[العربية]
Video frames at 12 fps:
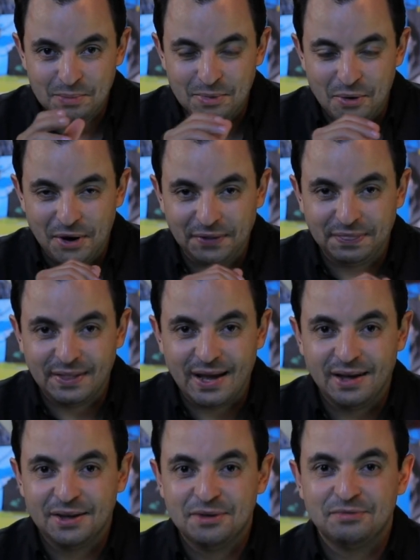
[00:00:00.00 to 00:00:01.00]

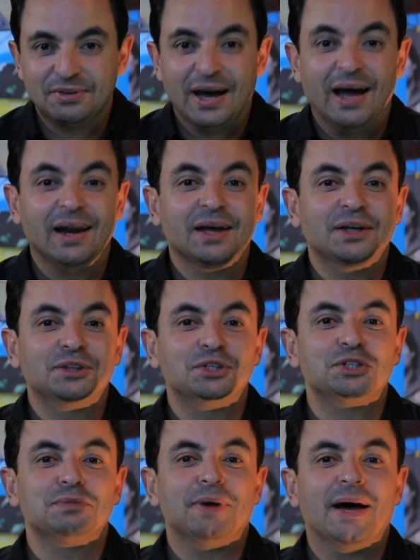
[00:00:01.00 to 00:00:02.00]
موعدنا في حلقة
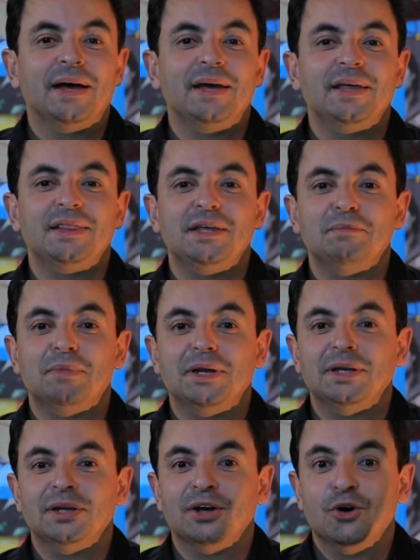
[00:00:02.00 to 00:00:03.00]
الجمعة هذه
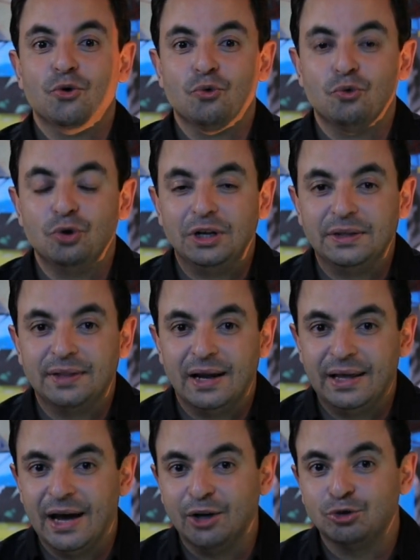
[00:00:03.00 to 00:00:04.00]
من ولد
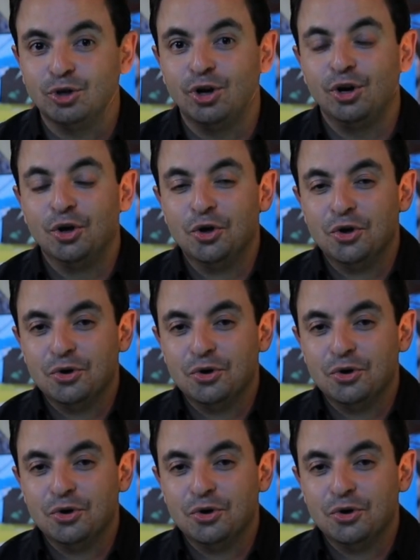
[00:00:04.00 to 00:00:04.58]
ليقتل